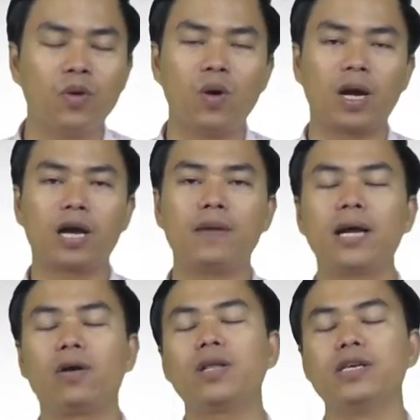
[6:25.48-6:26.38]
hoặc là các
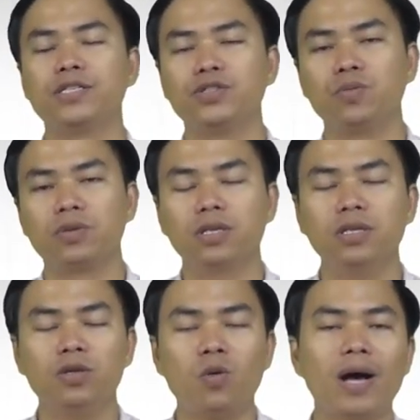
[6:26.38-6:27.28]
bạn có thể sử dụng
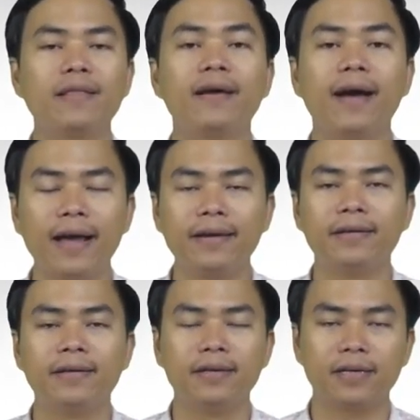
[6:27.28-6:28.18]
từ khóa tiếng anh
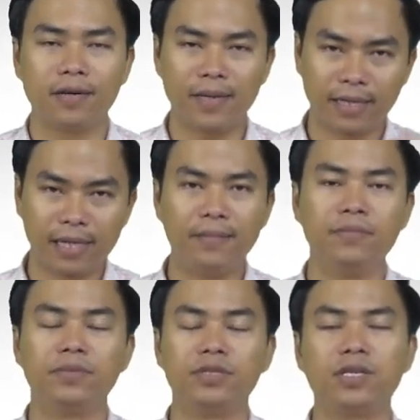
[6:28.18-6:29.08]
các bạn
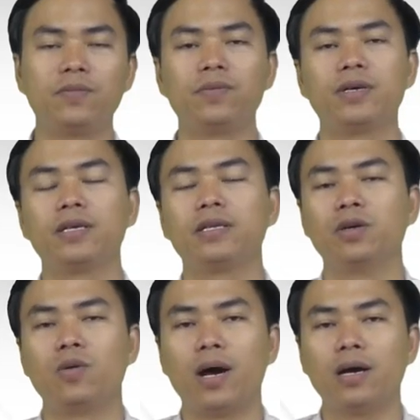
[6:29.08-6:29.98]
tìm trong cái từ
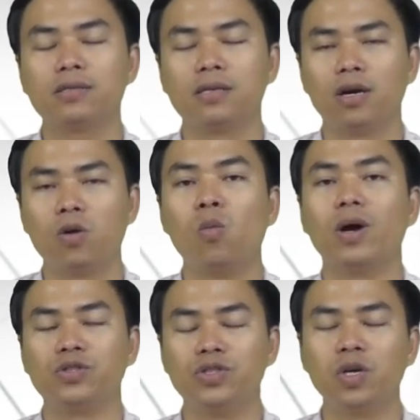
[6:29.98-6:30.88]
khóa à, khủng
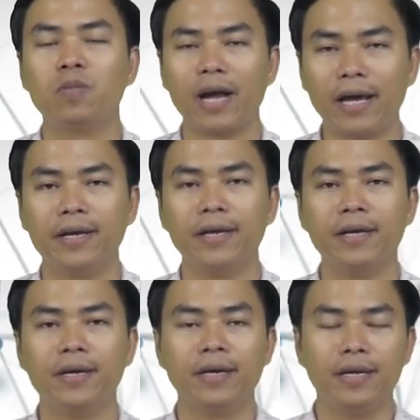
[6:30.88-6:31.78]
hoảng truyền thông này
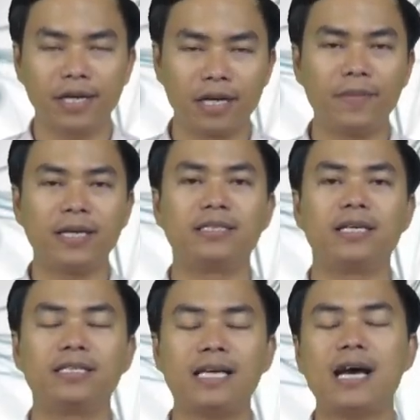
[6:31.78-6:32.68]
thì các bạn
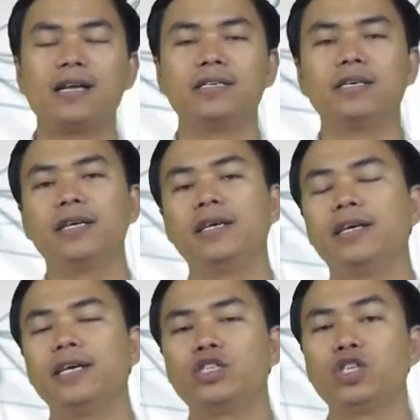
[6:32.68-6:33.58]
sẽ ra được những cái định
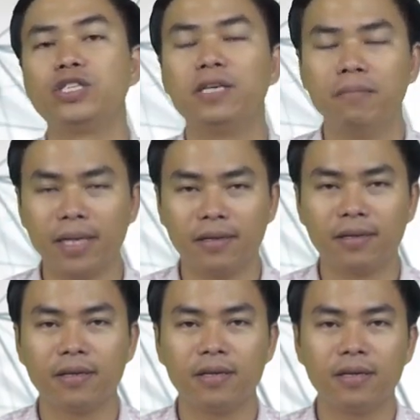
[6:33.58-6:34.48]
nghĩa cho riêng mình